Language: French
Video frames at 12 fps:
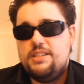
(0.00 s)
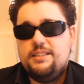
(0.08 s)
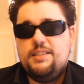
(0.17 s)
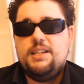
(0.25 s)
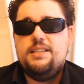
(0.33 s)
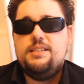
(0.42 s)
y
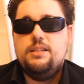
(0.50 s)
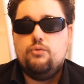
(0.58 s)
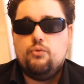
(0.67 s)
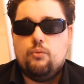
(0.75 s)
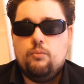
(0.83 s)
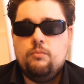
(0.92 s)
intéresser ou
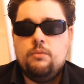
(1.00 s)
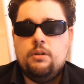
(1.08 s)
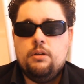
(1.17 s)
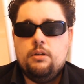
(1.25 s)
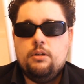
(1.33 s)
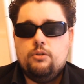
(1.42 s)
non,
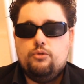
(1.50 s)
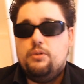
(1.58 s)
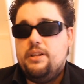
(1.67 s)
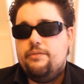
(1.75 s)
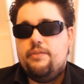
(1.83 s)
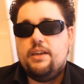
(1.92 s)
de
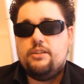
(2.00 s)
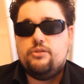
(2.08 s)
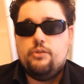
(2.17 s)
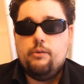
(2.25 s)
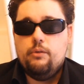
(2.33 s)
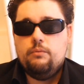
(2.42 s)
les faire
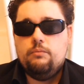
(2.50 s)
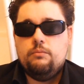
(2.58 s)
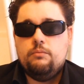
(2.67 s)
seul,